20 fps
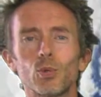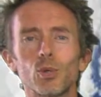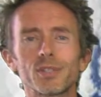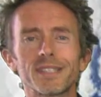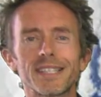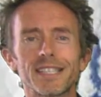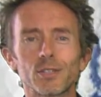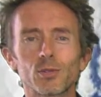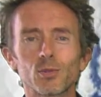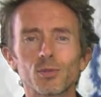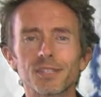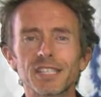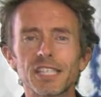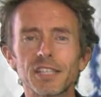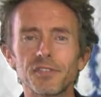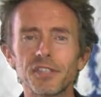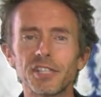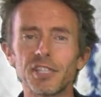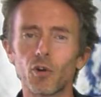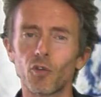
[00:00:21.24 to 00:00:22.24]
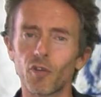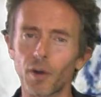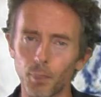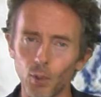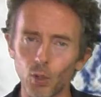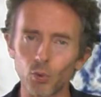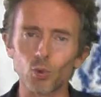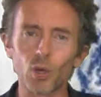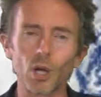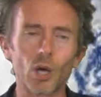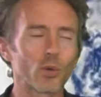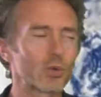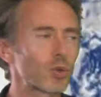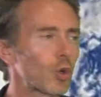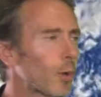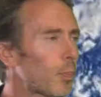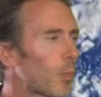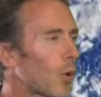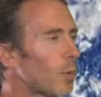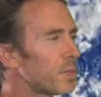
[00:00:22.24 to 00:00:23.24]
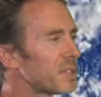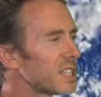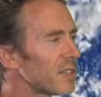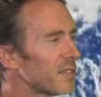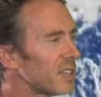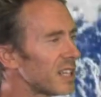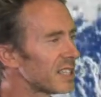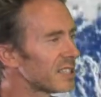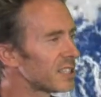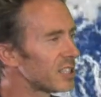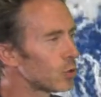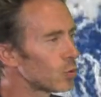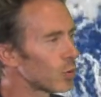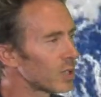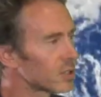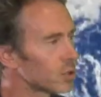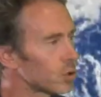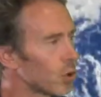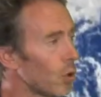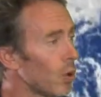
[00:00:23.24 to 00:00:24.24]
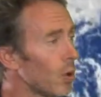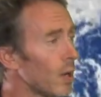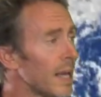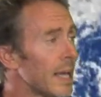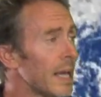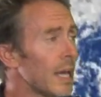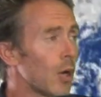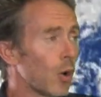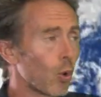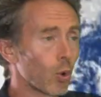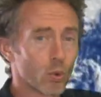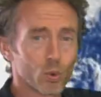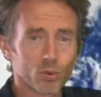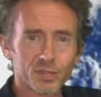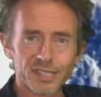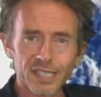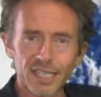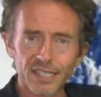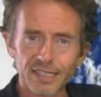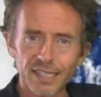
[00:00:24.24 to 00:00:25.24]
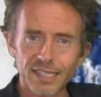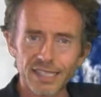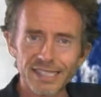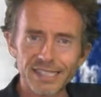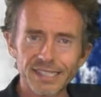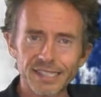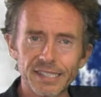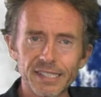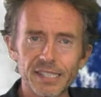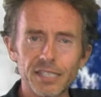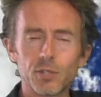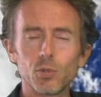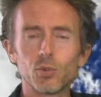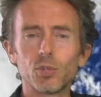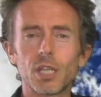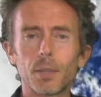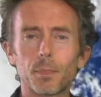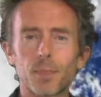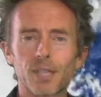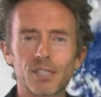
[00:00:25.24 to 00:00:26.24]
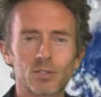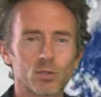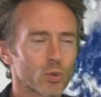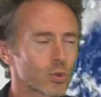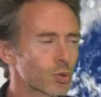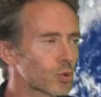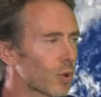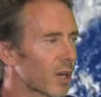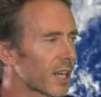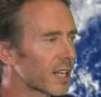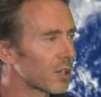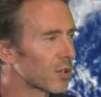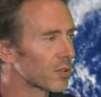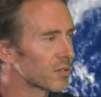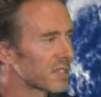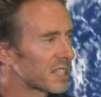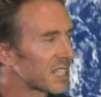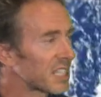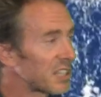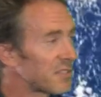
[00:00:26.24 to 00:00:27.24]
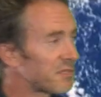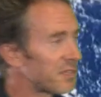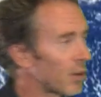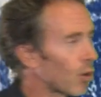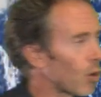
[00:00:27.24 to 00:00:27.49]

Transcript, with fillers: de Cesson-Sévigny. On va prendre de la hauteur pour observer la situation. On constate ici une dépression sur l'Atlantique qui fait